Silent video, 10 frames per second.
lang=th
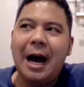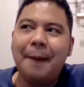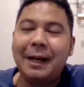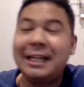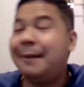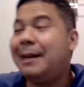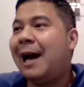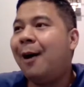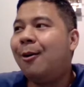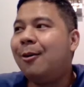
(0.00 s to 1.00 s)
มันก็ทำให้
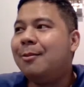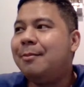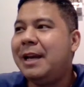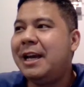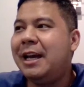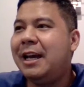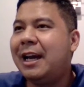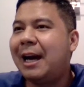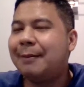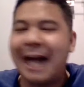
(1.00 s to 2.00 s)
เรามี
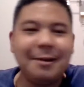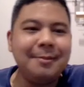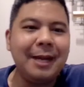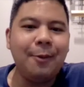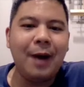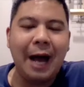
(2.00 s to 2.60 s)
คำถามขึ้นมาอีกว่า